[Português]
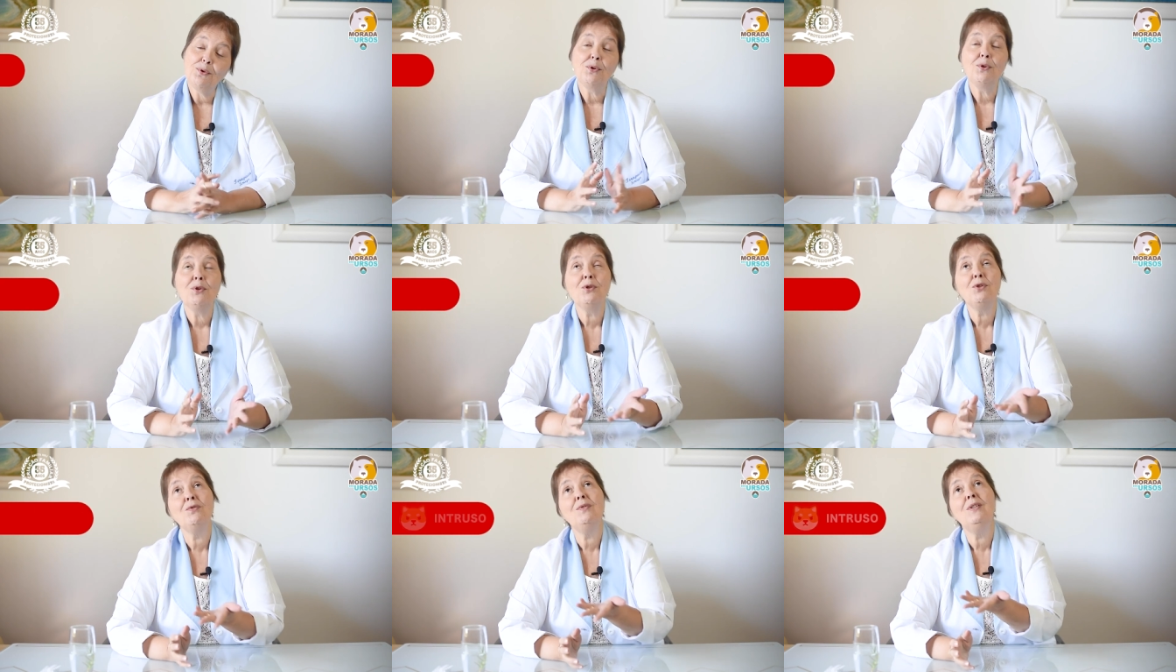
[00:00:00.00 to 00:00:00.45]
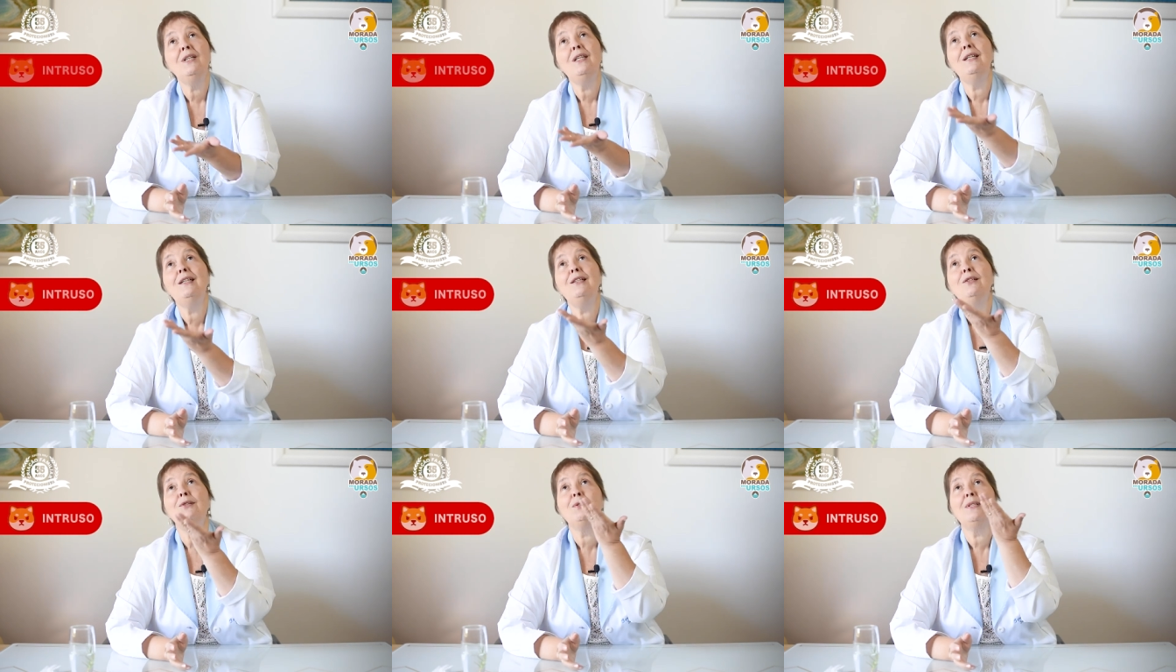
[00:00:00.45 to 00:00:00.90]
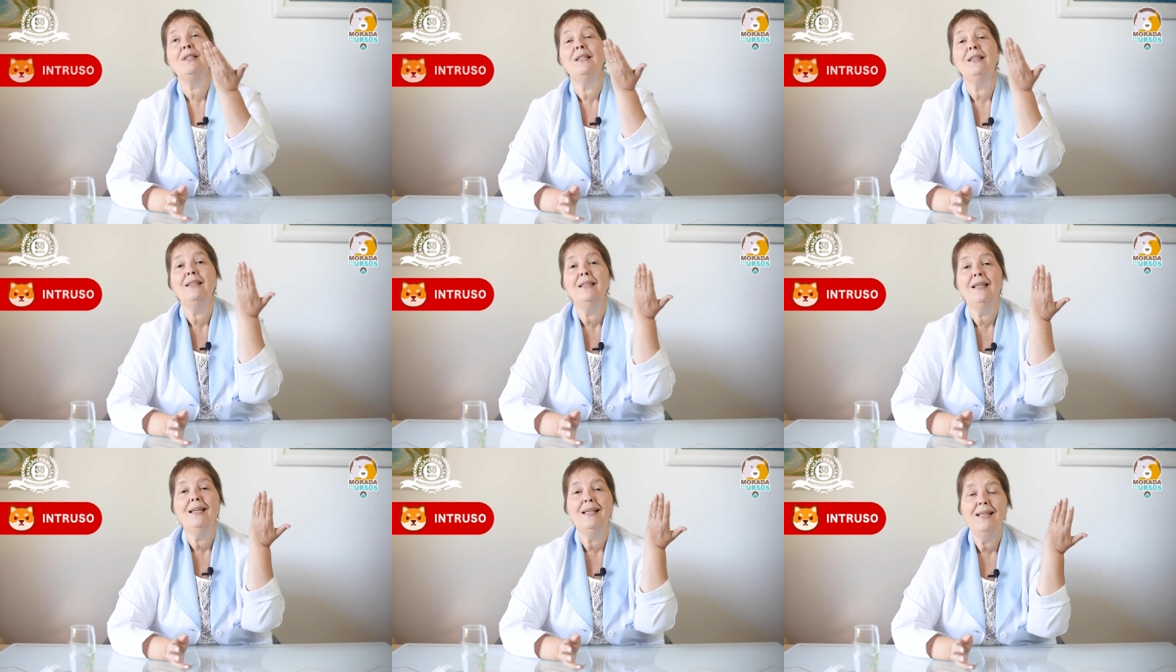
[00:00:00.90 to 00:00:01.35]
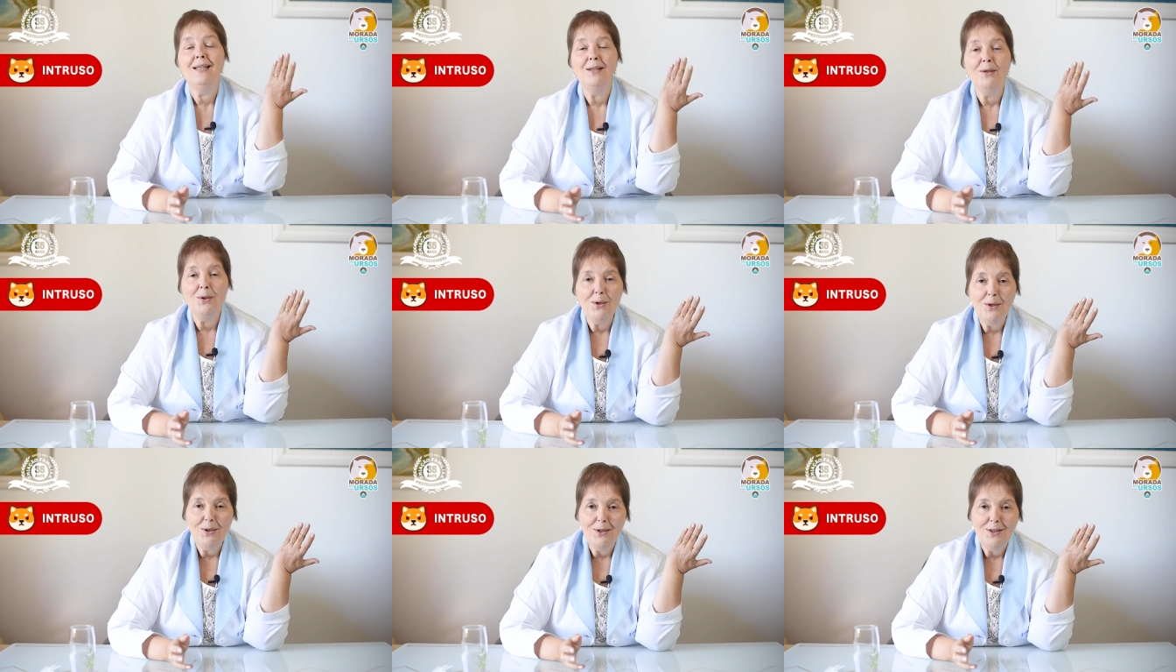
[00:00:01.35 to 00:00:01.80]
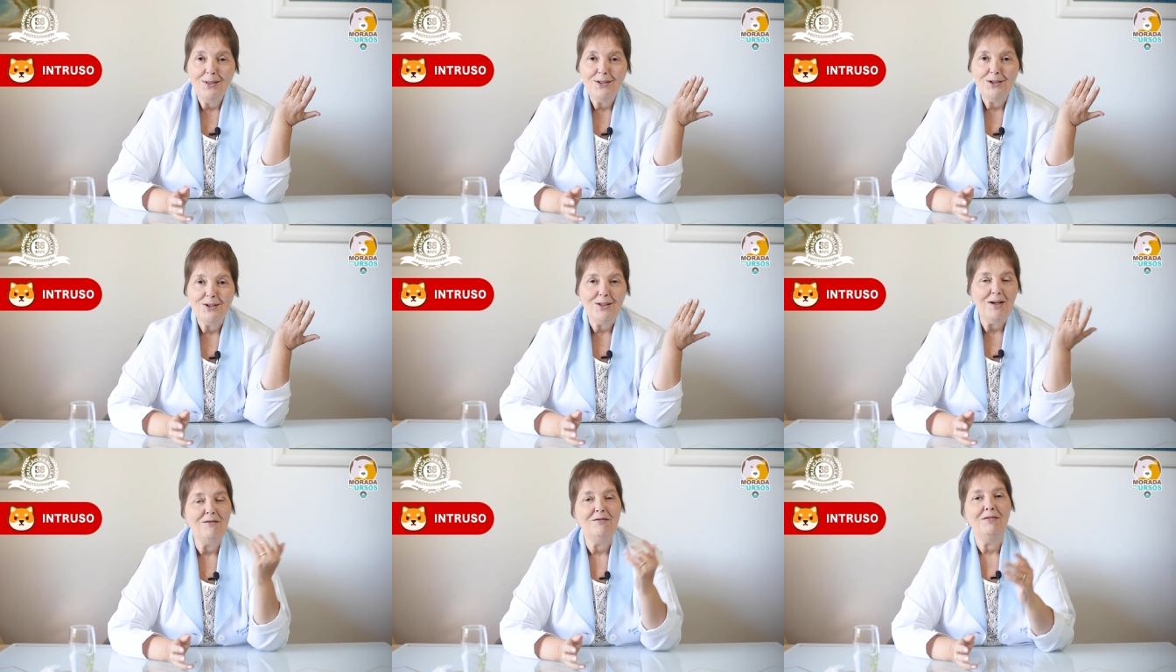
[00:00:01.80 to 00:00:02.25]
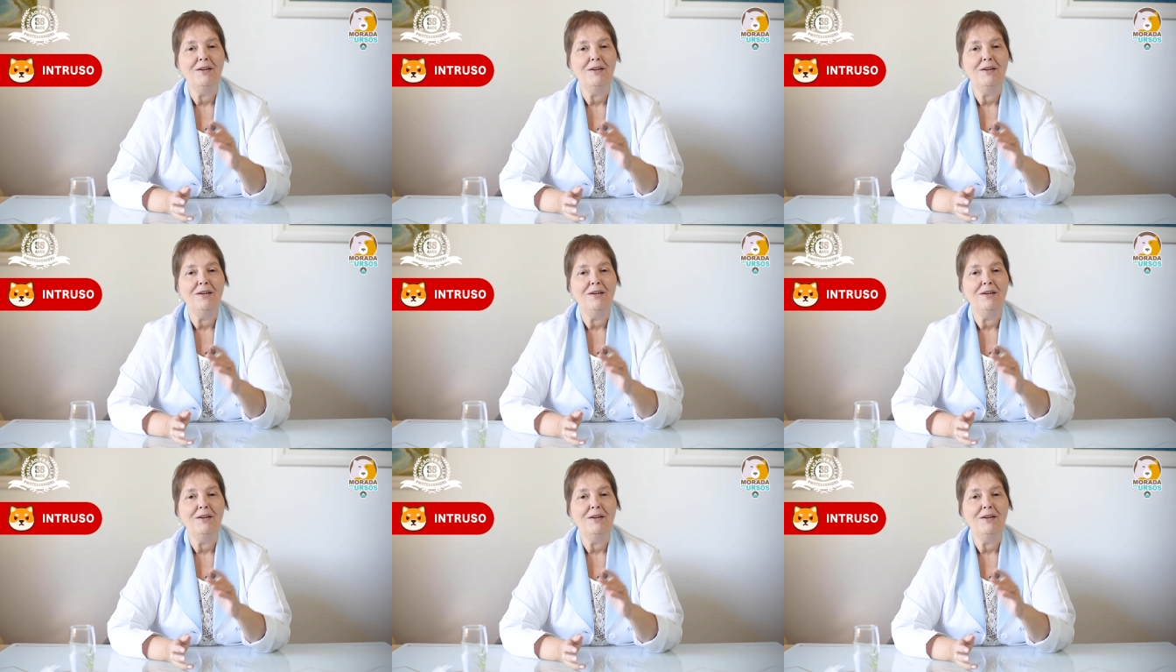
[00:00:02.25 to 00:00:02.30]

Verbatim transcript: Nos vídeos anteriores já